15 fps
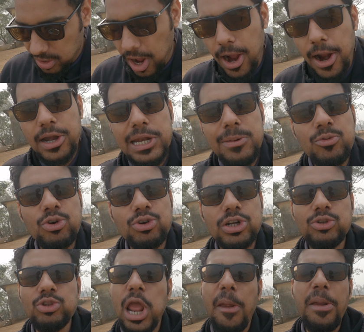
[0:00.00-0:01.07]
কাকার ডিম টোস্টটা
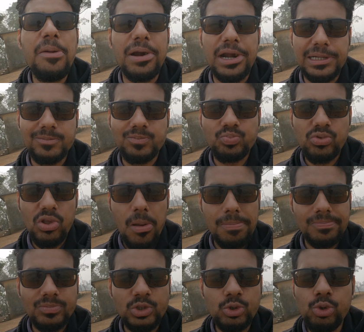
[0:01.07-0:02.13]
কিন্তু হেভি বানায়
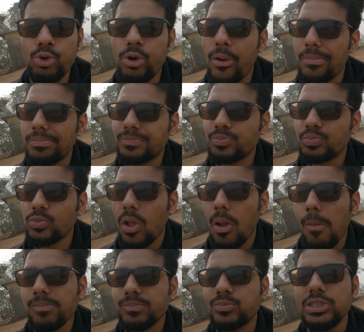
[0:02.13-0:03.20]
শুধু
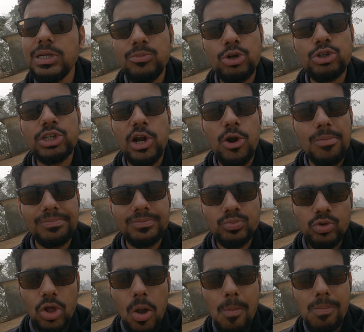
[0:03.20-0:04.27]
ডিম টোস্ট কেন
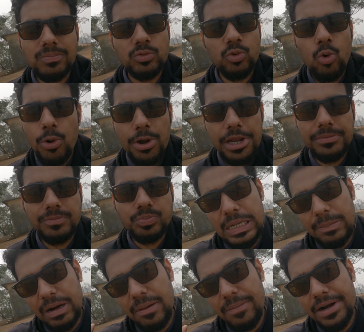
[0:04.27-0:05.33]
ঘুগনি
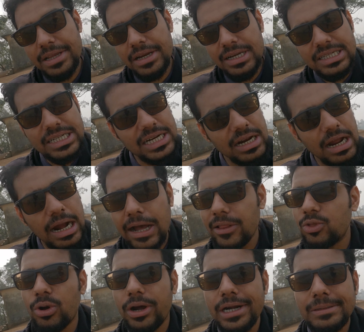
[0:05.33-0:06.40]
তিলপাড়া ব্যারেজের নিচে
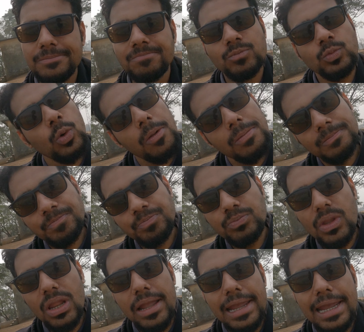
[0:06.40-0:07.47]
কাকার দোকানে
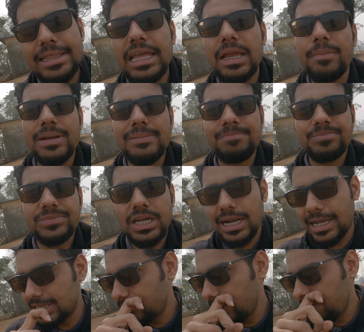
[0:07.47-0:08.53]
খেয়ে দেখবে
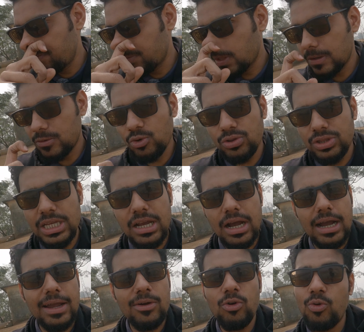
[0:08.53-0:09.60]
যারা আসবে সত্যি
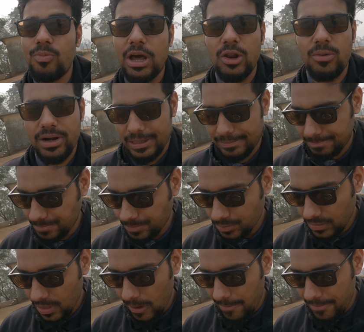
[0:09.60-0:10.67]
কাকা এগুলো খুব ভালো বানায়
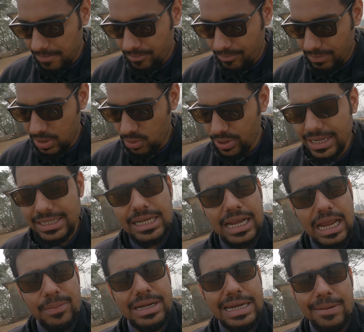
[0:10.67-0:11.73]
মানে অনেক
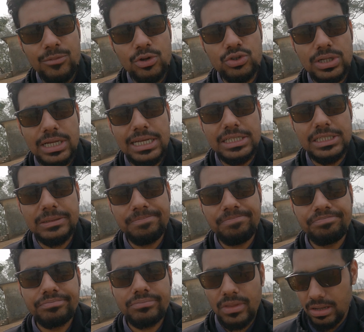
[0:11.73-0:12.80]
জায়গায় আমি ডিম টোস্ট খেয়েছি
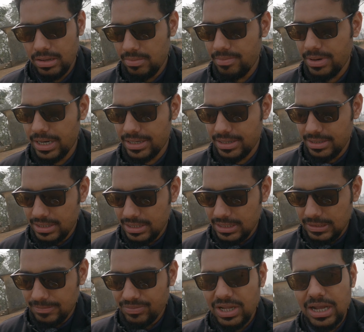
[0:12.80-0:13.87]
বাট
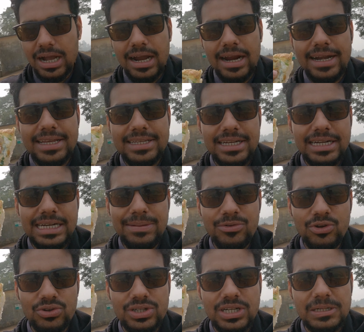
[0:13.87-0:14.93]
কাকার এই যে ডিম
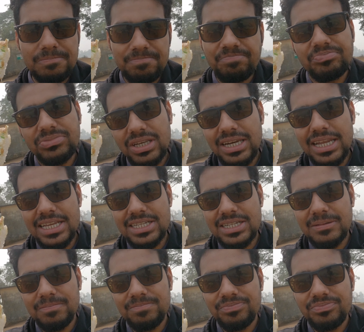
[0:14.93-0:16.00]
টোস্টের টেস্ট